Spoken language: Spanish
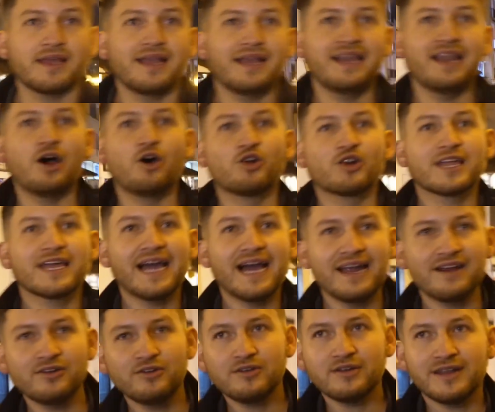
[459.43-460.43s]
la
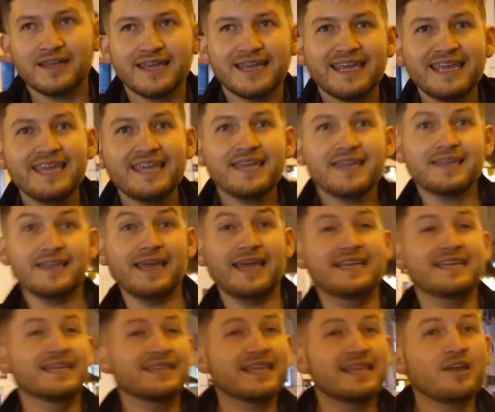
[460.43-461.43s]
ahorcaron y
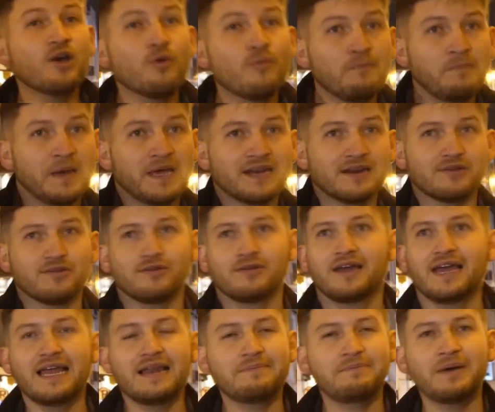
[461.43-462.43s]
ella tenía un perro.
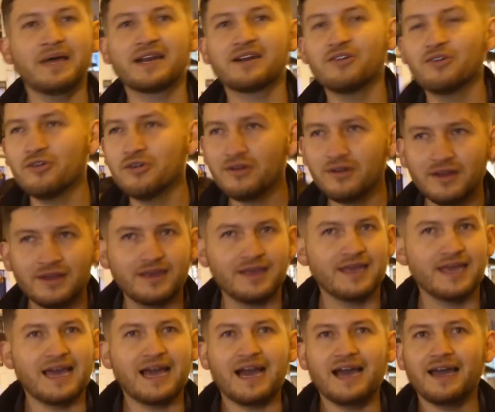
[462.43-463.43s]
El perro
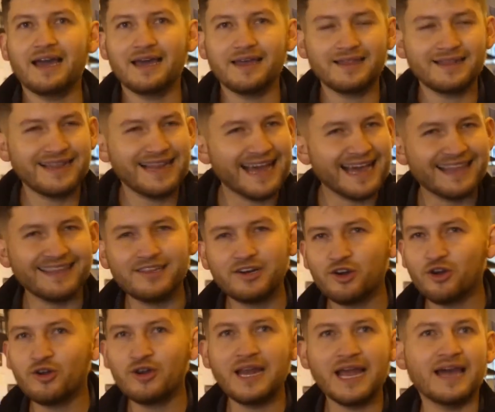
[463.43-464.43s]

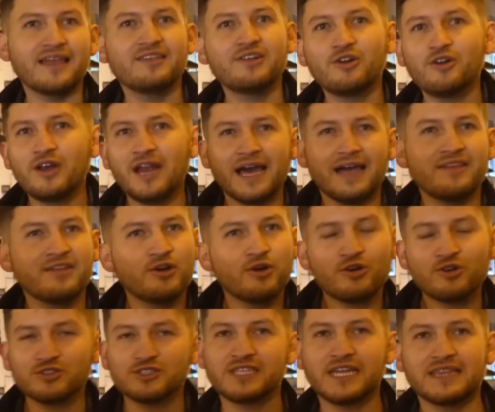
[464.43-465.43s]
ladró, ladró, ladró
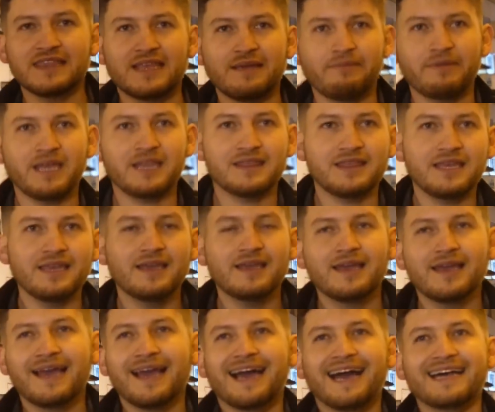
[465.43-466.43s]
constantemente
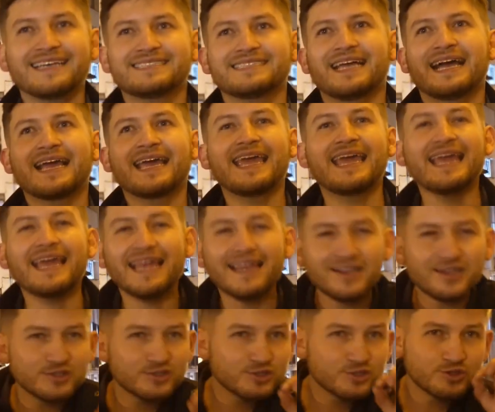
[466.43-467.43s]
hasta que
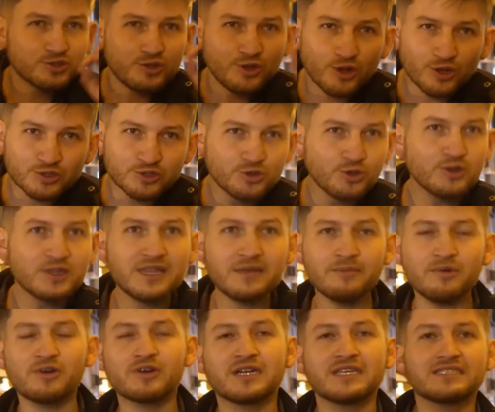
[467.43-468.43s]
los
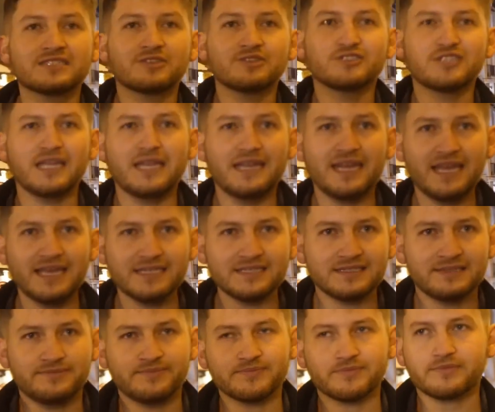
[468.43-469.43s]
últimos restos de Inés